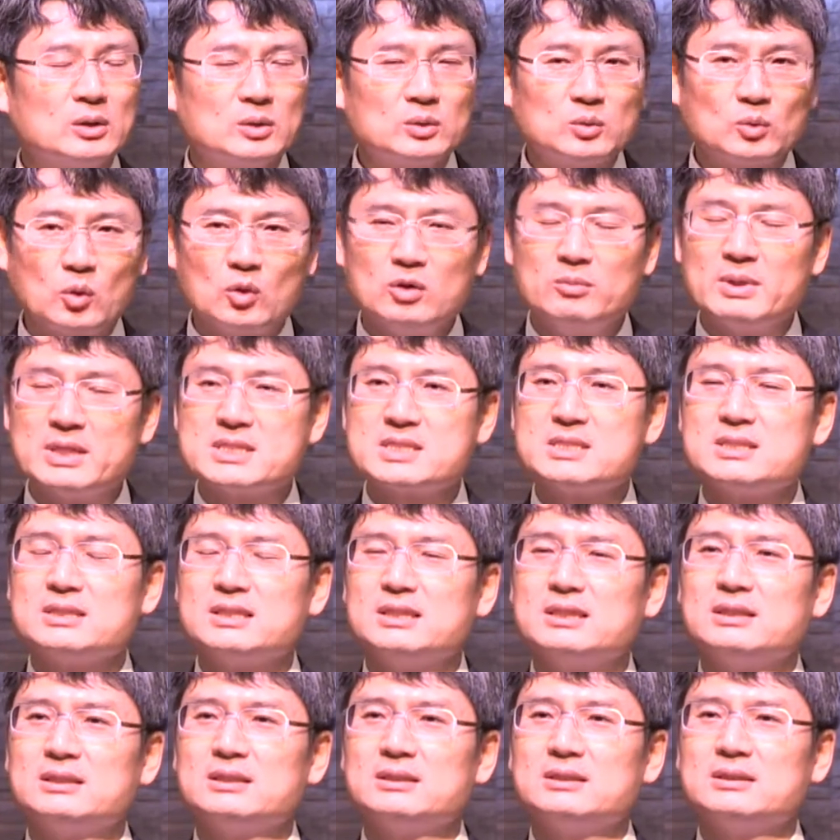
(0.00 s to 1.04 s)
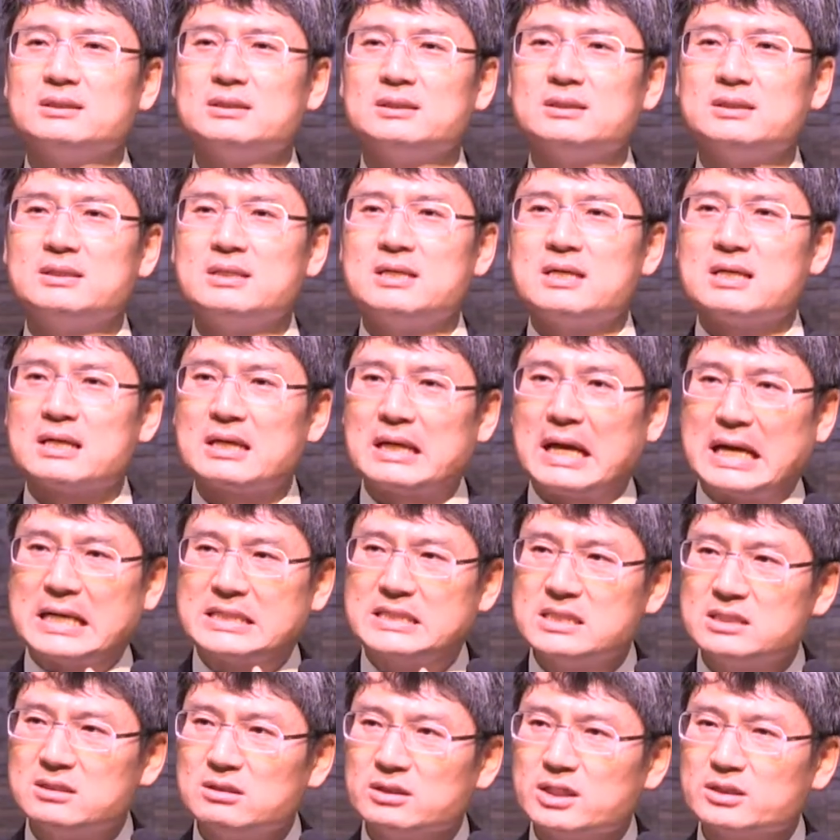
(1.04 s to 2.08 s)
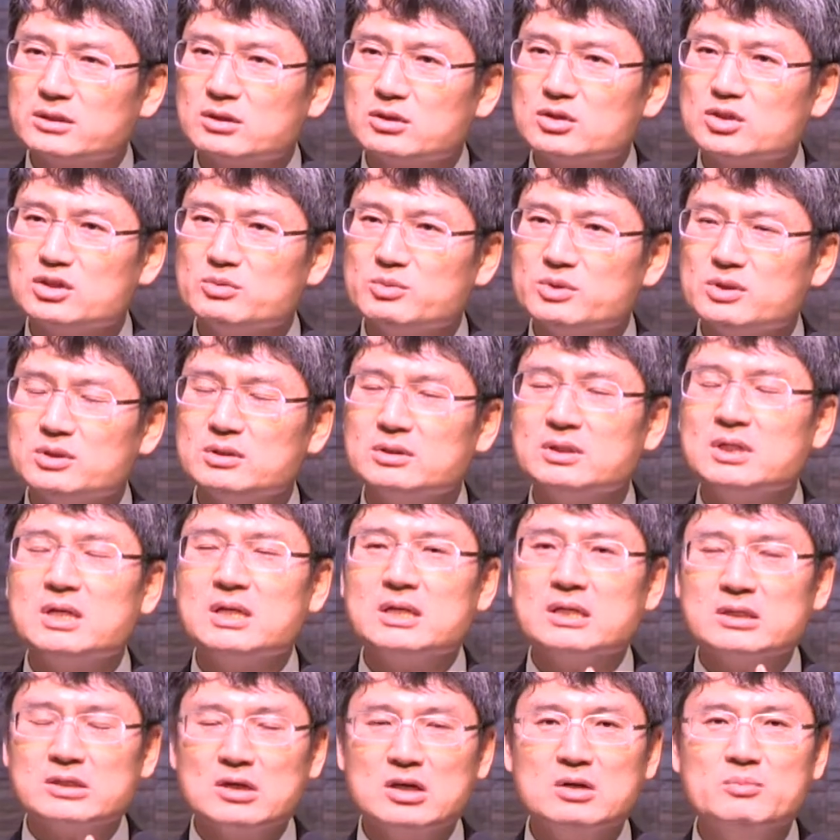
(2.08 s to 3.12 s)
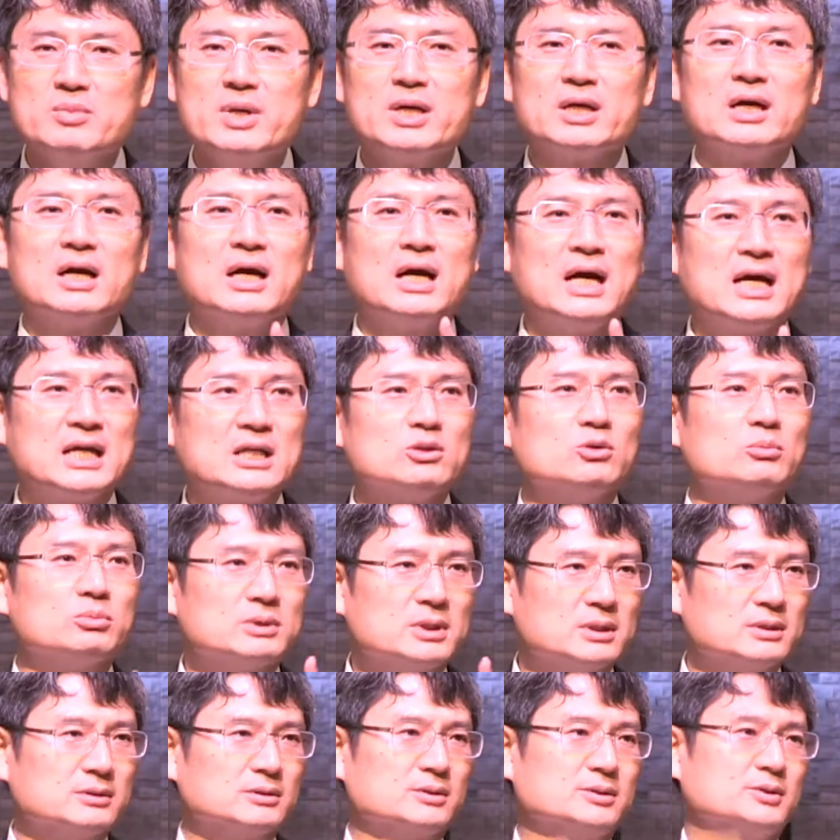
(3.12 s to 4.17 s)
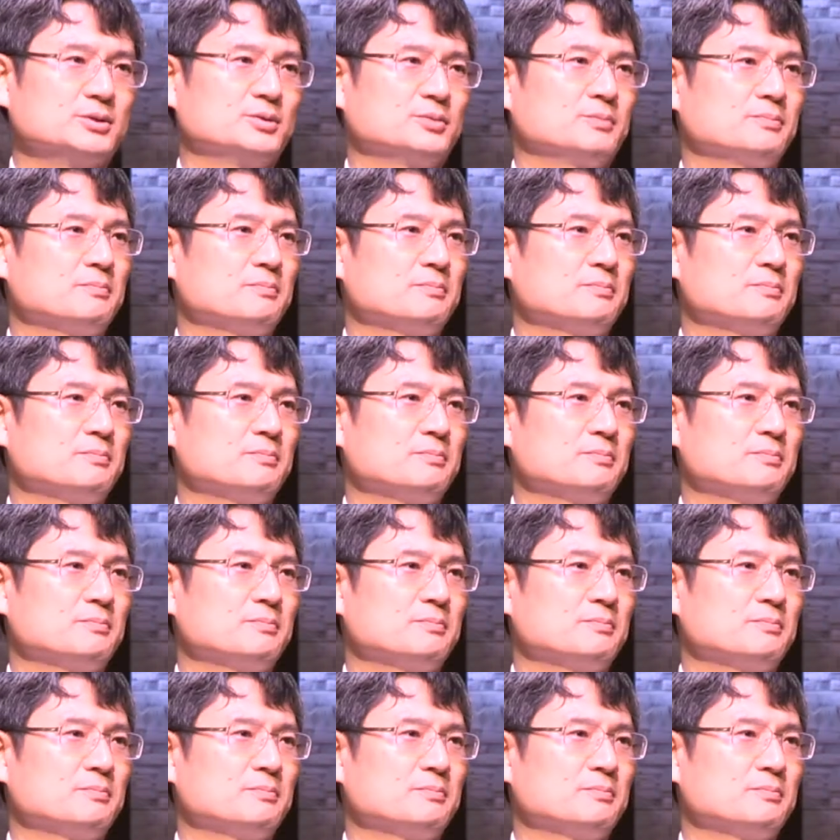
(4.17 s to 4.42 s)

돌밭이나 가시떡이 떨어지면 열매가 하나도 없다는 거죠.